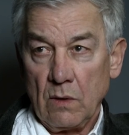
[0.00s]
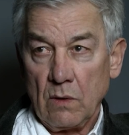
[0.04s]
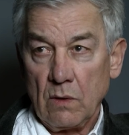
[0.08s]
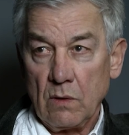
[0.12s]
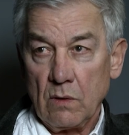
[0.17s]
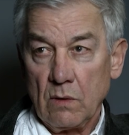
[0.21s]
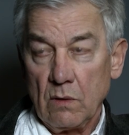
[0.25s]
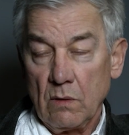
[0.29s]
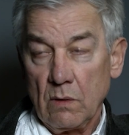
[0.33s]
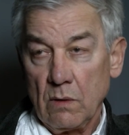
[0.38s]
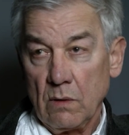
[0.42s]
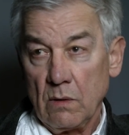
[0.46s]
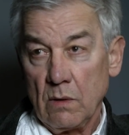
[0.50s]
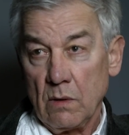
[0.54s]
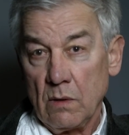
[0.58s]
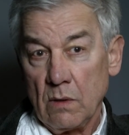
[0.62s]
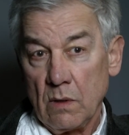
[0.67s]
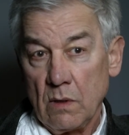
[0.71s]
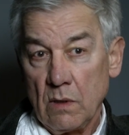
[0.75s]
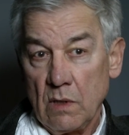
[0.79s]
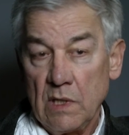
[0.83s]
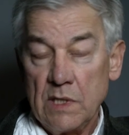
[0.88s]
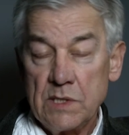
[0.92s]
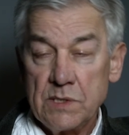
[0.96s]

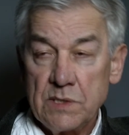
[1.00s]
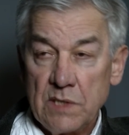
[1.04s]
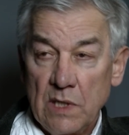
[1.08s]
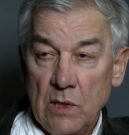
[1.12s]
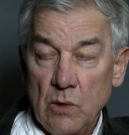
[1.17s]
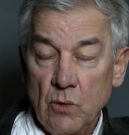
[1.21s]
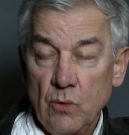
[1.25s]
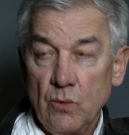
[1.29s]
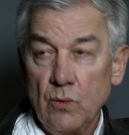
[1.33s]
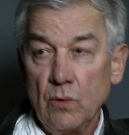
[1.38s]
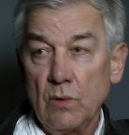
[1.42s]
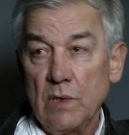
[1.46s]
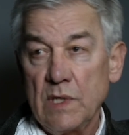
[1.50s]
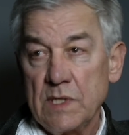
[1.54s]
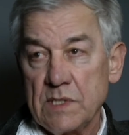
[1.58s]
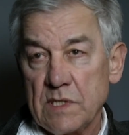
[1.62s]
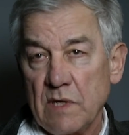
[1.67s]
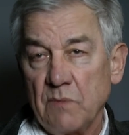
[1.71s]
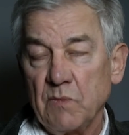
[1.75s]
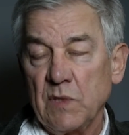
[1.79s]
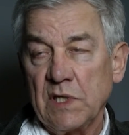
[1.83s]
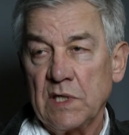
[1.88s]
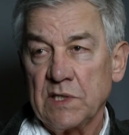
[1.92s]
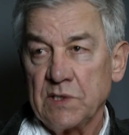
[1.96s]
que les élus, les
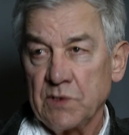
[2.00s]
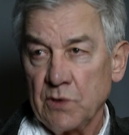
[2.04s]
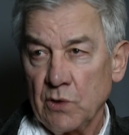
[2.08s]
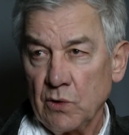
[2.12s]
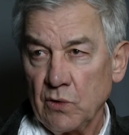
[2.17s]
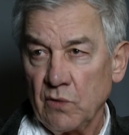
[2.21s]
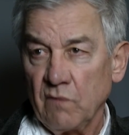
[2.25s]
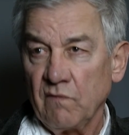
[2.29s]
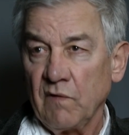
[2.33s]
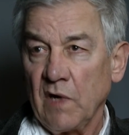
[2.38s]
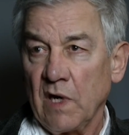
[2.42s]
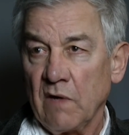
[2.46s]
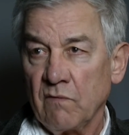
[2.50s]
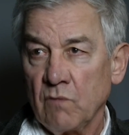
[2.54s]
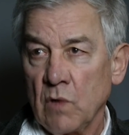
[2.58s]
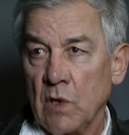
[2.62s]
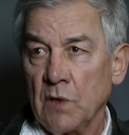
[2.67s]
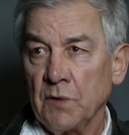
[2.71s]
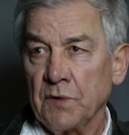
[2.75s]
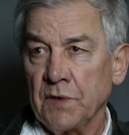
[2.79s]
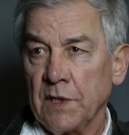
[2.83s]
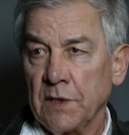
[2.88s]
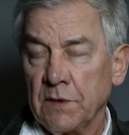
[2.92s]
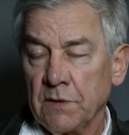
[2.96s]
aménageurs devraient avoir
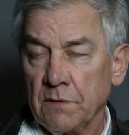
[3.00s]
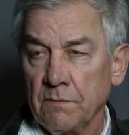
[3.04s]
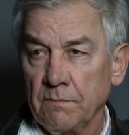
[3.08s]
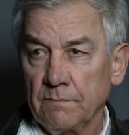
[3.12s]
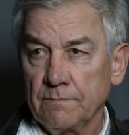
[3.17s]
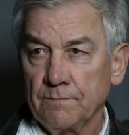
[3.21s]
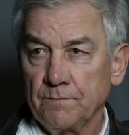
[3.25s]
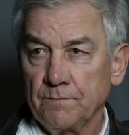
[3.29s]
en tête.